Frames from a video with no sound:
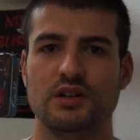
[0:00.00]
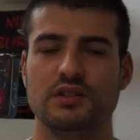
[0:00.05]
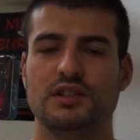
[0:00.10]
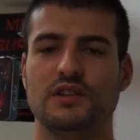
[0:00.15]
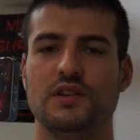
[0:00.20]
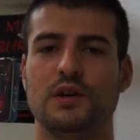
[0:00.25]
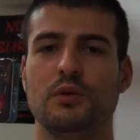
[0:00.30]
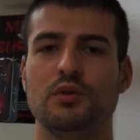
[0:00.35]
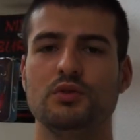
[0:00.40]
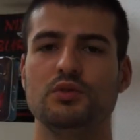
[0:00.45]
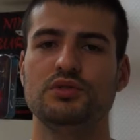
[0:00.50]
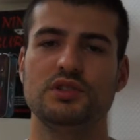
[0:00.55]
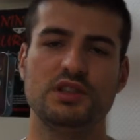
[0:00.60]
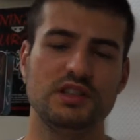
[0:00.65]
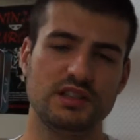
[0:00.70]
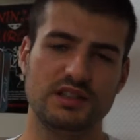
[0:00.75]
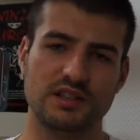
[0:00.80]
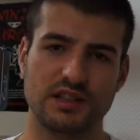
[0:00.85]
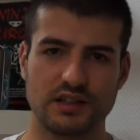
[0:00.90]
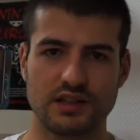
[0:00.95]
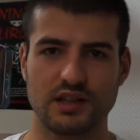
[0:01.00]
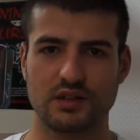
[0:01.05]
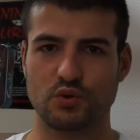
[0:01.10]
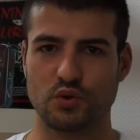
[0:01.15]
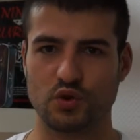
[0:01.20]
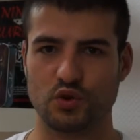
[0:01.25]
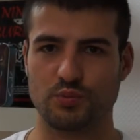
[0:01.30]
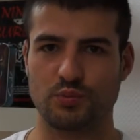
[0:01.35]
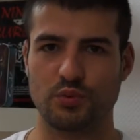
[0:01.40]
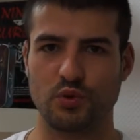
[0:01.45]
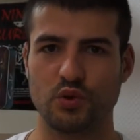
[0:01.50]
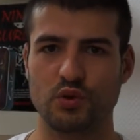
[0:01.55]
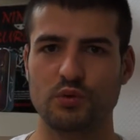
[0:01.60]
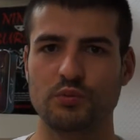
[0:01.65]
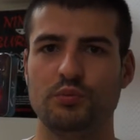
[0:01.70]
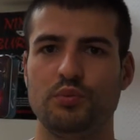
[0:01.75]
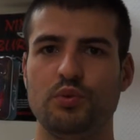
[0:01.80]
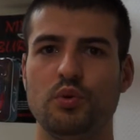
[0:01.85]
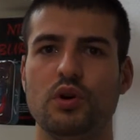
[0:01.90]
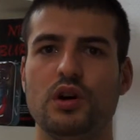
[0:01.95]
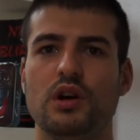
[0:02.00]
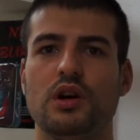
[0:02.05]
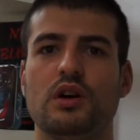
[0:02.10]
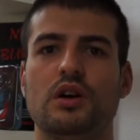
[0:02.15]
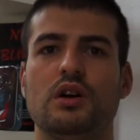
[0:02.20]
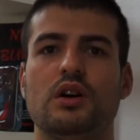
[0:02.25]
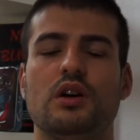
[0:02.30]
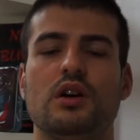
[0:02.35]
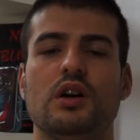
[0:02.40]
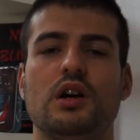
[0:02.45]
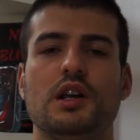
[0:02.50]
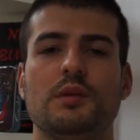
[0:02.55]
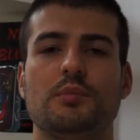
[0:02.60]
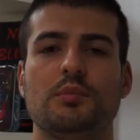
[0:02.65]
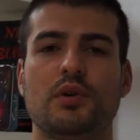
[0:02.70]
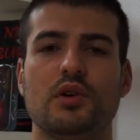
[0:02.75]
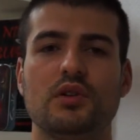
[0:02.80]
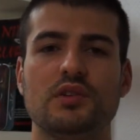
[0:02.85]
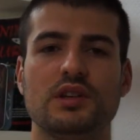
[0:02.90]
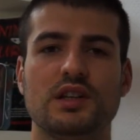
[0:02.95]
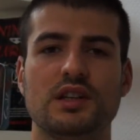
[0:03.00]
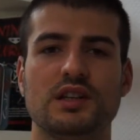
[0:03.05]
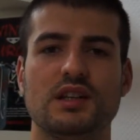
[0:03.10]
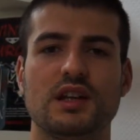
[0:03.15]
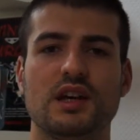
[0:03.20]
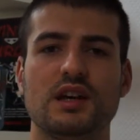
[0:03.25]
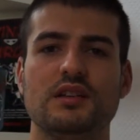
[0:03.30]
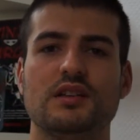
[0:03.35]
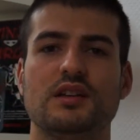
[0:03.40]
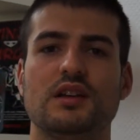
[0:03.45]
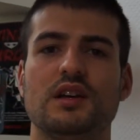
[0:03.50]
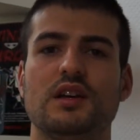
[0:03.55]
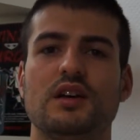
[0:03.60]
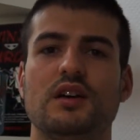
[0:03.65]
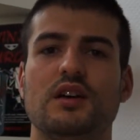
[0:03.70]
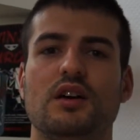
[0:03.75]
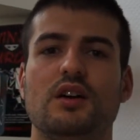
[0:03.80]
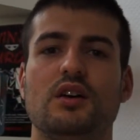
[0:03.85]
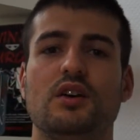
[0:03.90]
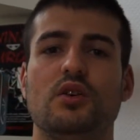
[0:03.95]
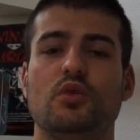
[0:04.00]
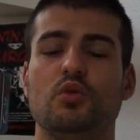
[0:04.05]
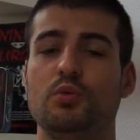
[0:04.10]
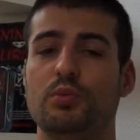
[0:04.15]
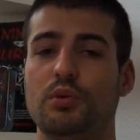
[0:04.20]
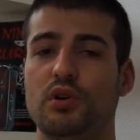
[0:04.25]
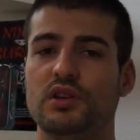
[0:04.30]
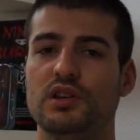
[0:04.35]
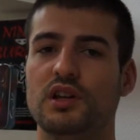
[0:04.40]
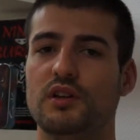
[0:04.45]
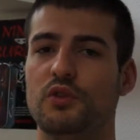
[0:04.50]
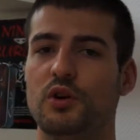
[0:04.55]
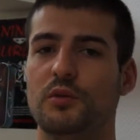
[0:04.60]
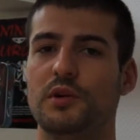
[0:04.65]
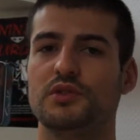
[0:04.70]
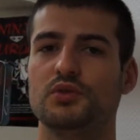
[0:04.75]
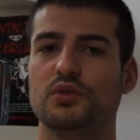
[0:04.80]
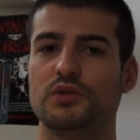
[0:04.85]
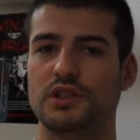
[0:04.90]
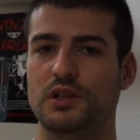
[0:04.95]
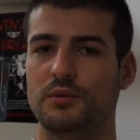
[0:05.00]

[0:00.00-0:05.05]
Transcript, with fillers: c'est vraiment d'utiliser dès que je peux pour aller prendre des cartes ou prendre l'information.